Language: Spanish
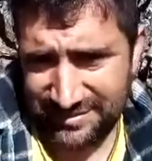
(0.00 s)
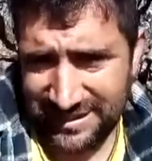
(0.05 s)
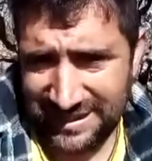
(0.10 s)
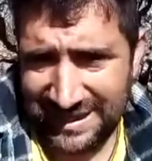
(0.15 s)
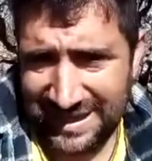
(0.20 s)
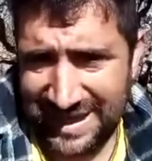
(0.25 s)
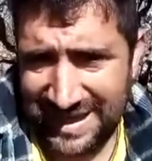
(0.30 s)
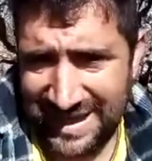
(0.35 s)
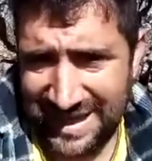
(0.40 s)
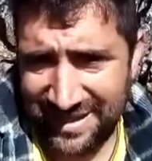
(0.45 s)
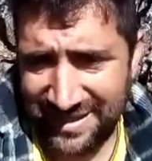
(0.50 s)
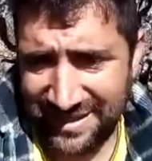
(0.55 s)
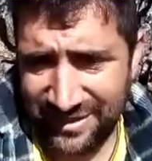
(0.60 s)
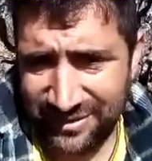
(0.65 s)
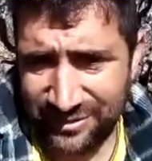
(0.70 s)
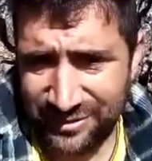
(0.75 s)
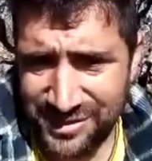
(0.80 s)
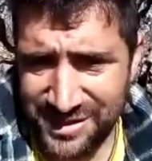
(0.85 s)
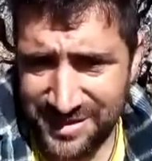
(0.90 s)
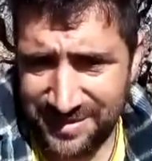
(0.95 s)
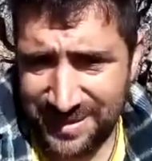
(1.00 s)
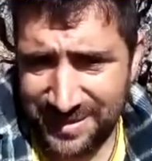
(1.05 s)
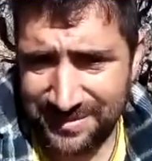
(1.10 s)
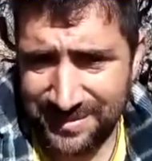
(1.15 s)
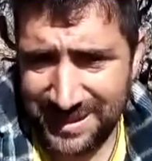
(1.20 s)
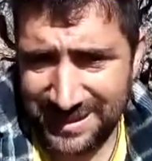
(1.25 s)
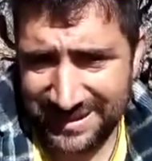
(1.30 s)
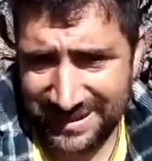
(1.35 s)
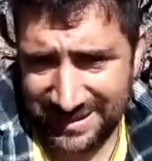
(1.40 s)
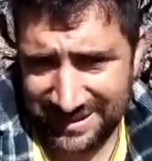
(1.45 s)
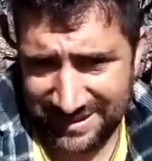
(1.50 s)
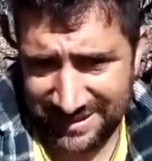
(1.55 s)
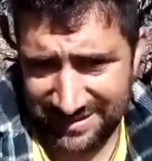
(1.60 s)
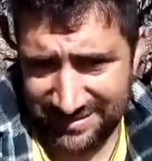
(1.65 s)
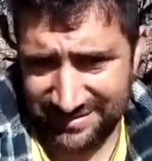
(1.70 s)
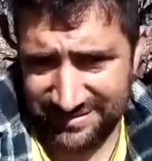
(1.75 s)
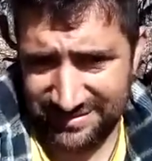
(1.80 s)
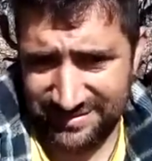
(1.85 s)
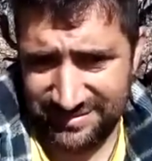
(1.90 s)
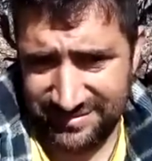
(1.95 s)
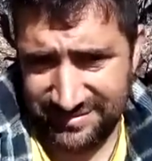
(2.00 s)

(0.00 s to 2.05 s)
El ganadero los lleva al matadero.